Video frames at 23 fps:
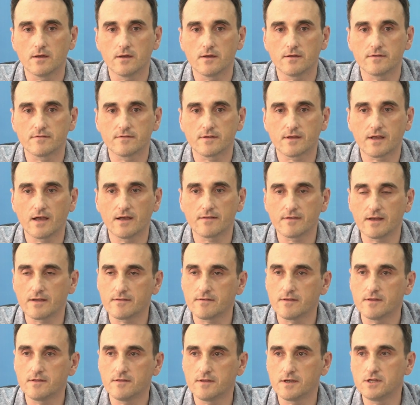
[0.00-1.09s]

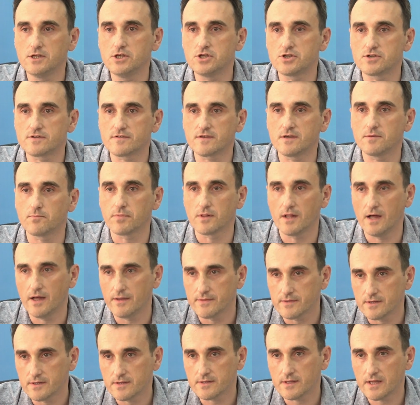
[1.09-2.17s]
заказать технический
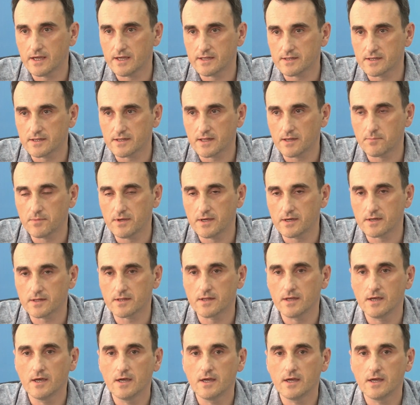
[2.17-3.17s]
план на этот объект